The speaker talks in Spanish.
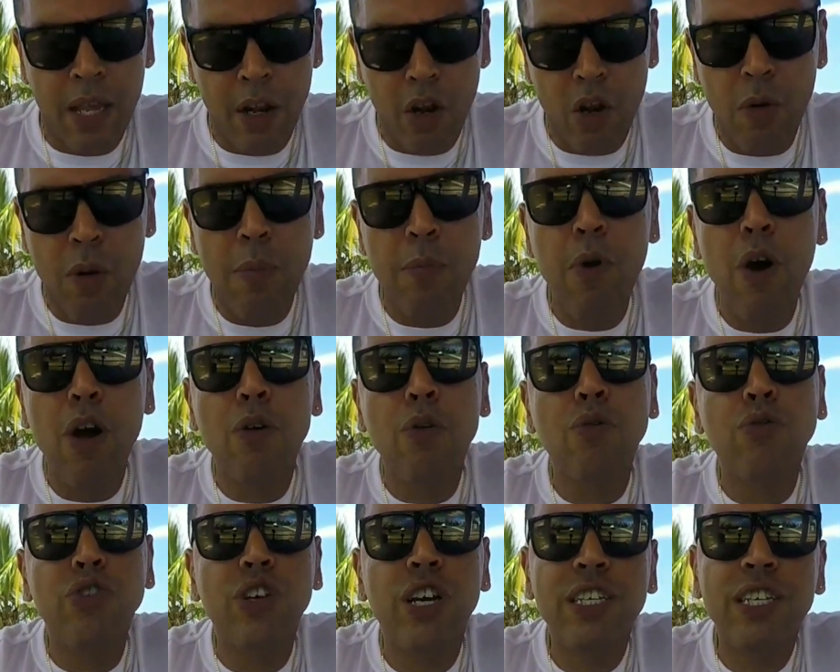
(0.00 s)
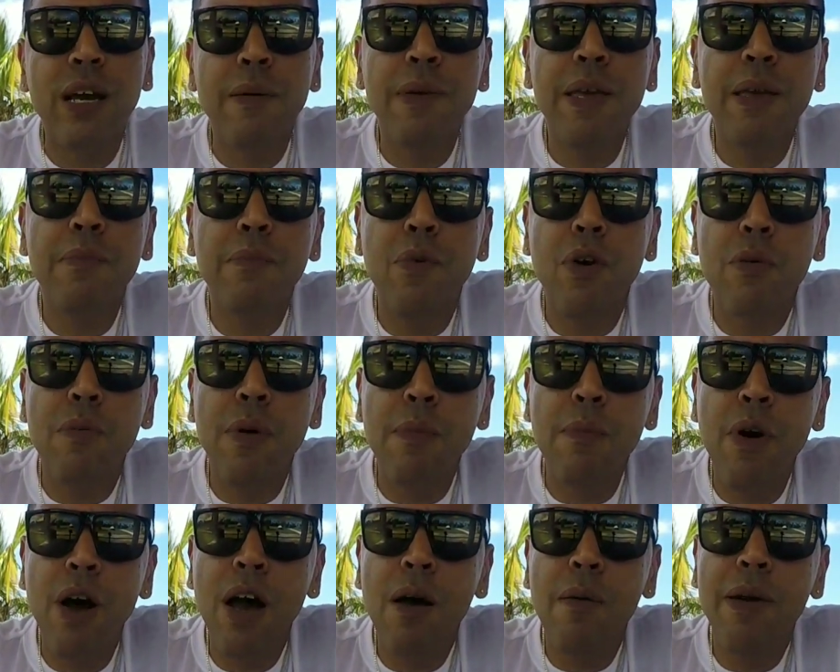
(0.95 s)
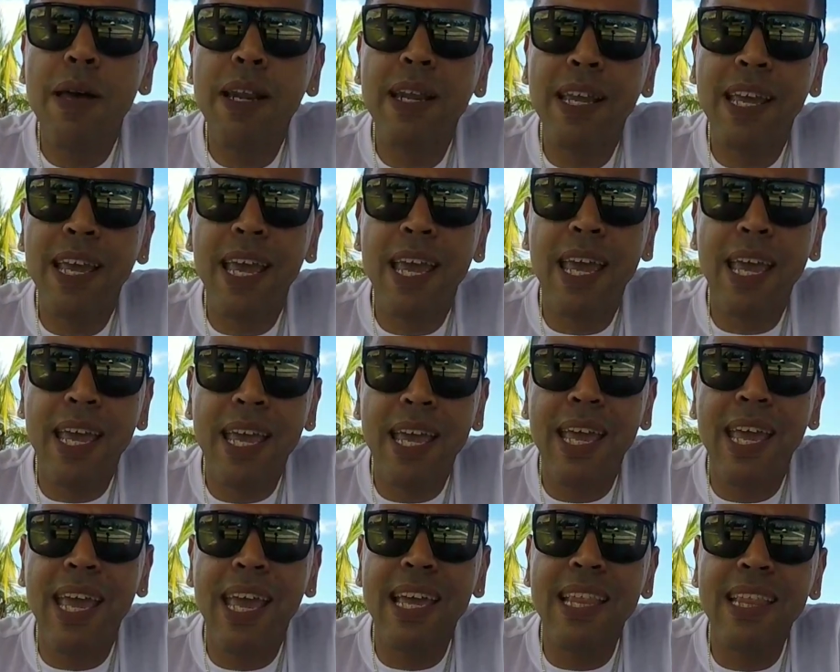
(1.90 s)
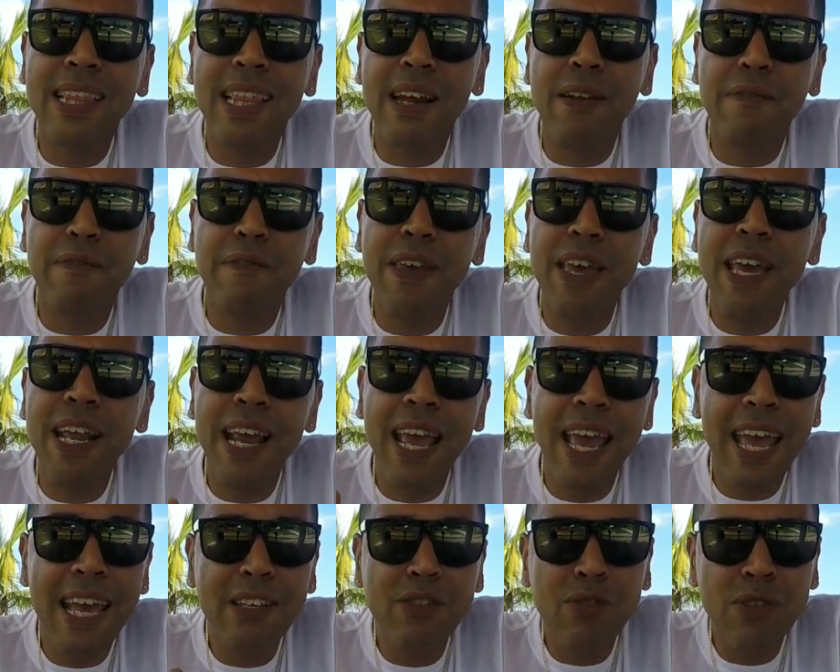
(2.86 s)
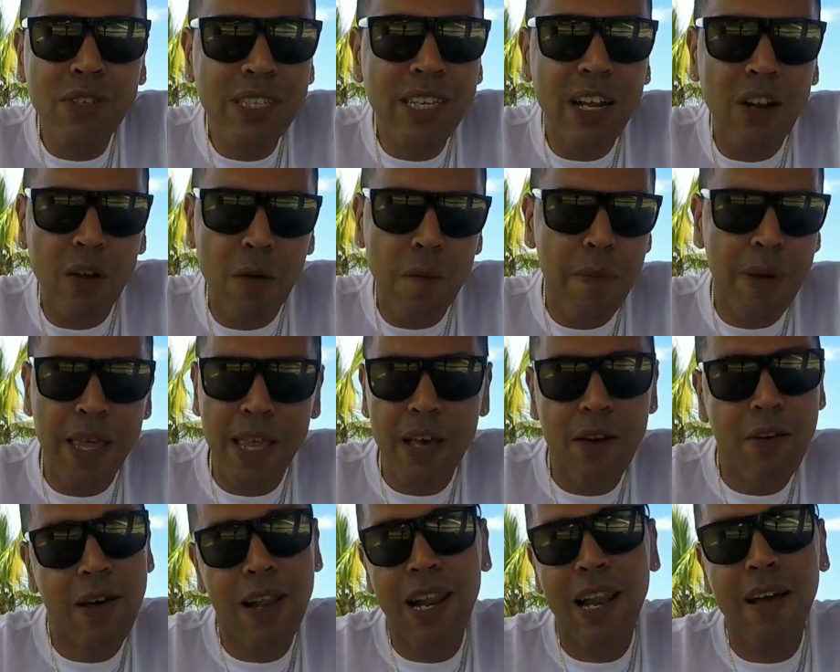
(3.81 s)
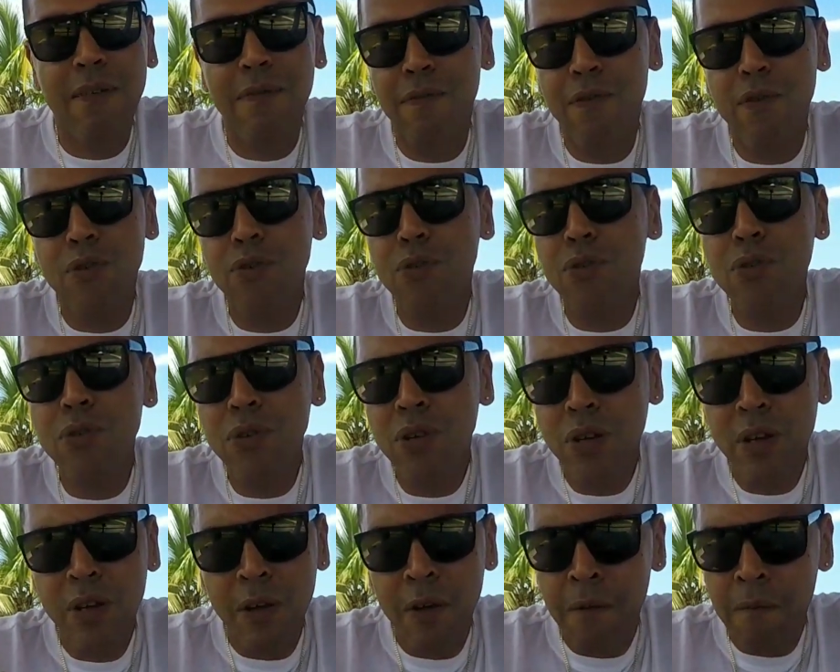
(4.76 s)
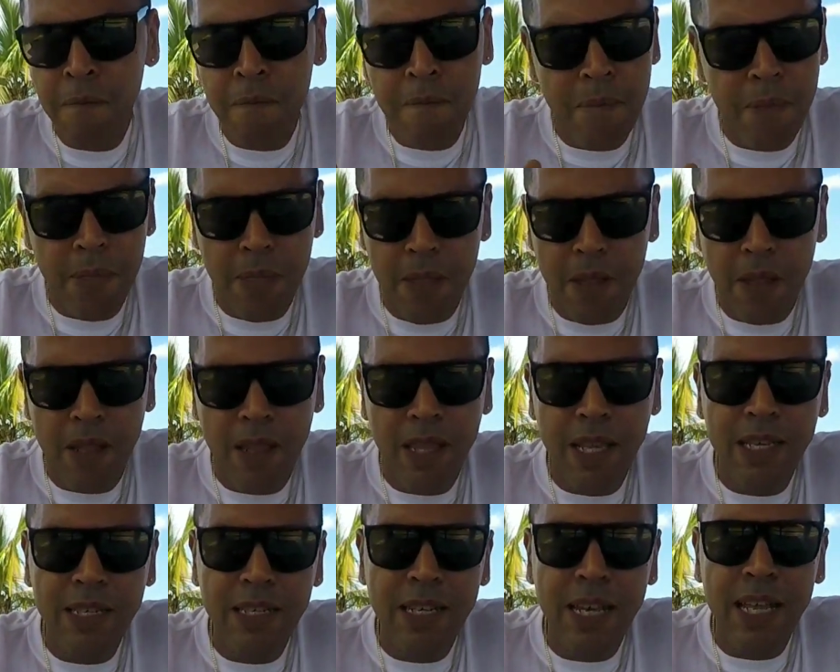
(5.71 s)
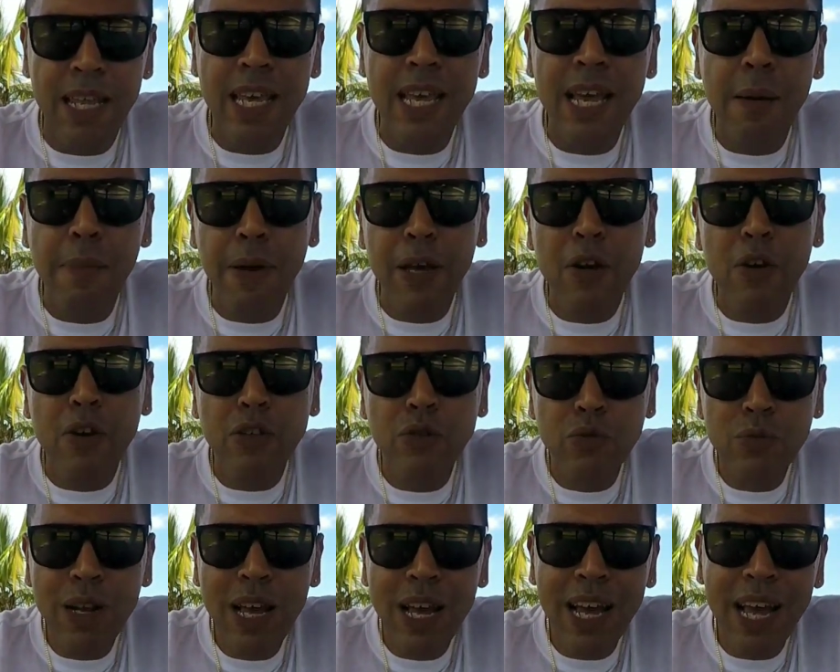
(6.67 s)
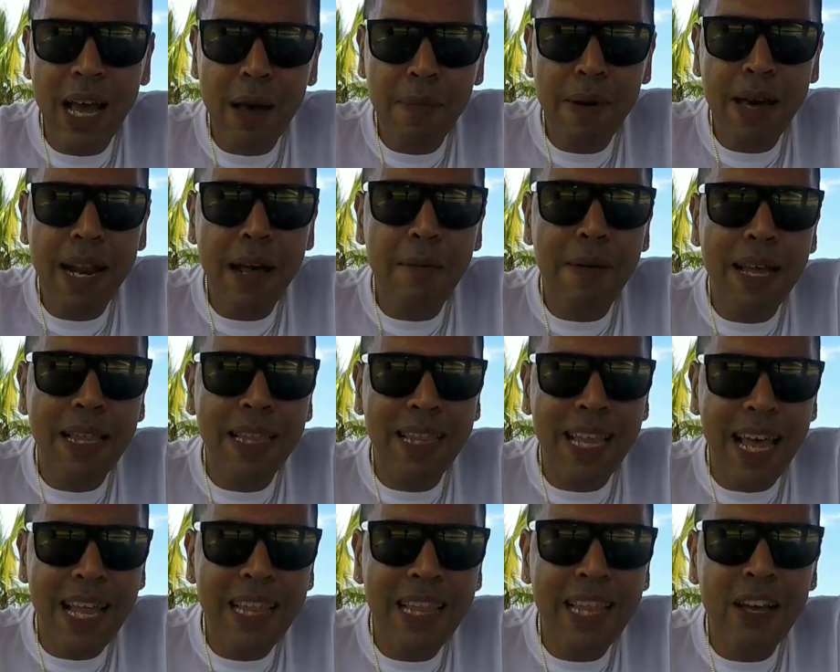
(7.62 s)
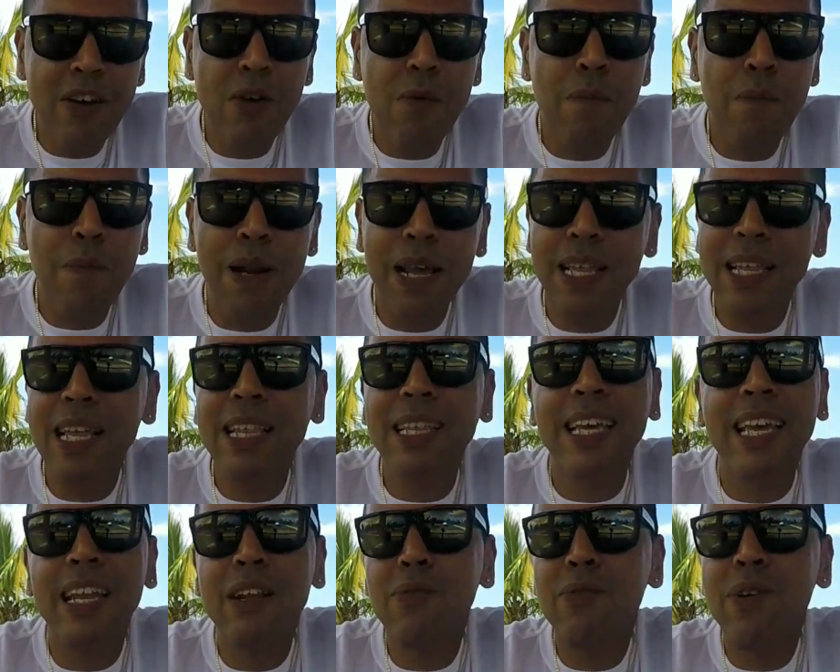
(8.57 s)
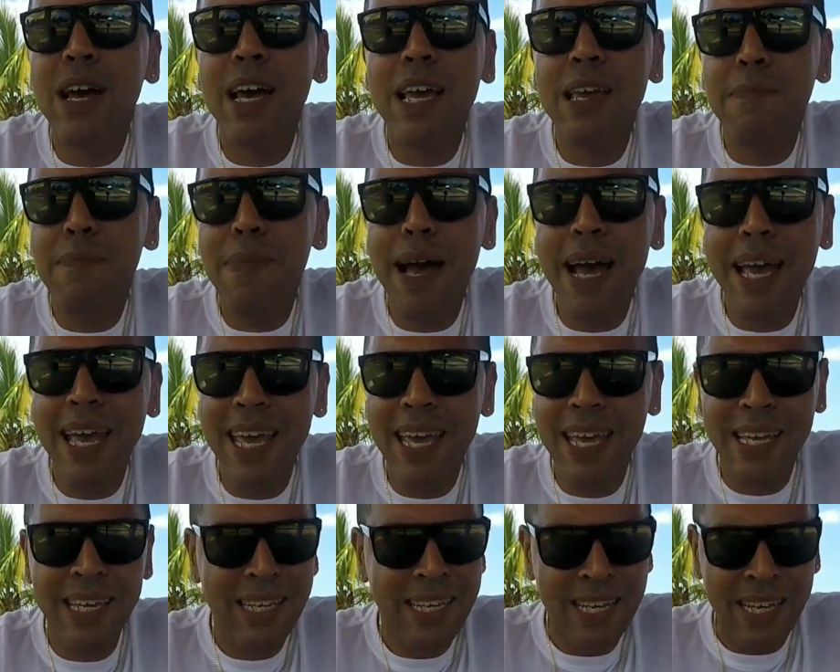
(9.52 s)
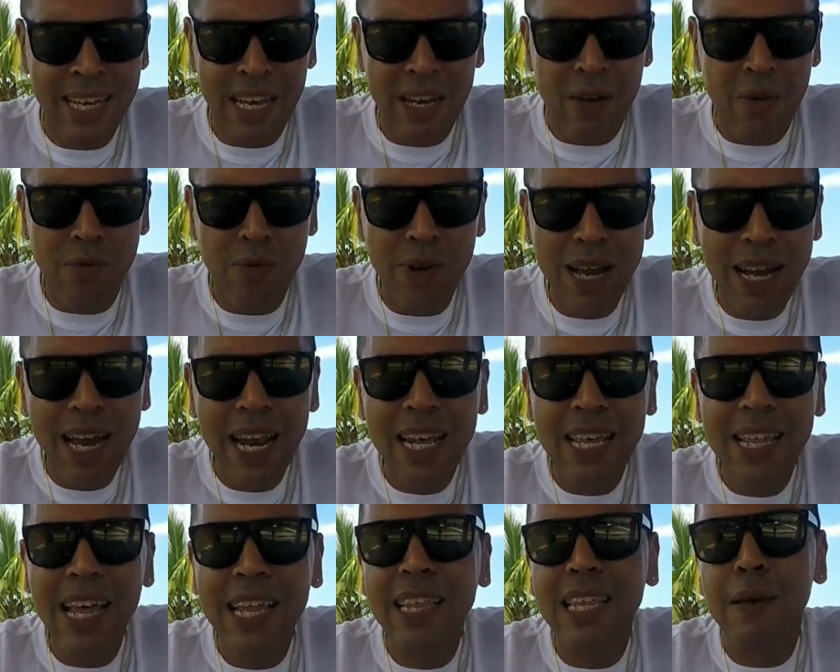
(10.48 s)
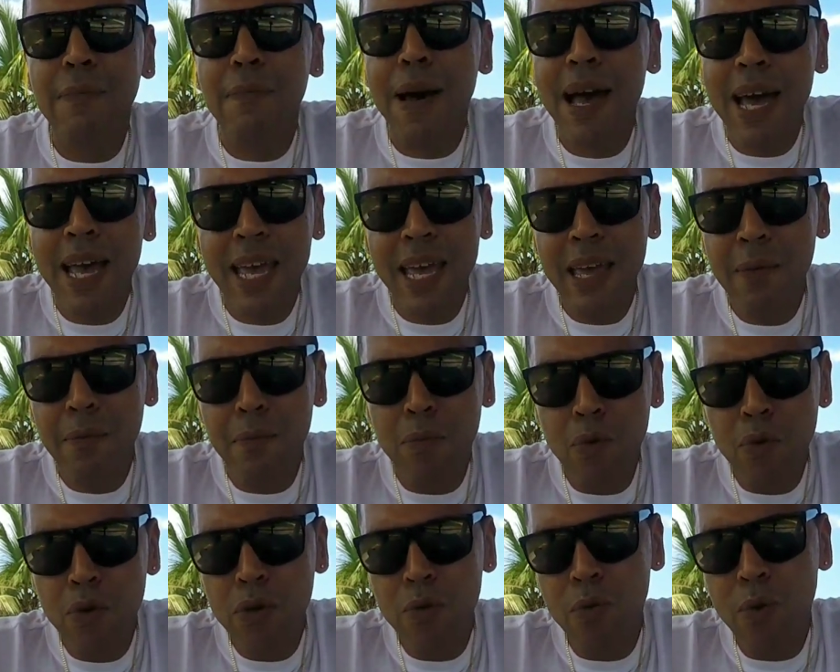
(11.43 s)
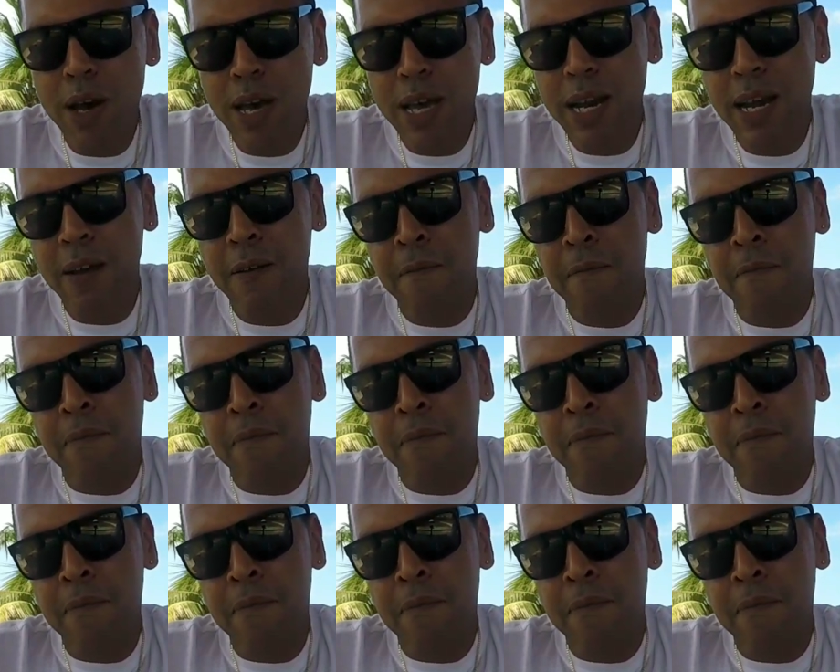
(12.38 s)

lo vamos a escuchar ya mismo y vamos a ver que, interfiere. Eso es en los videos, en las fotos ni se diga, pero es una cámara bastante completa, tiene una imagen, una calidad de imagen muy buena.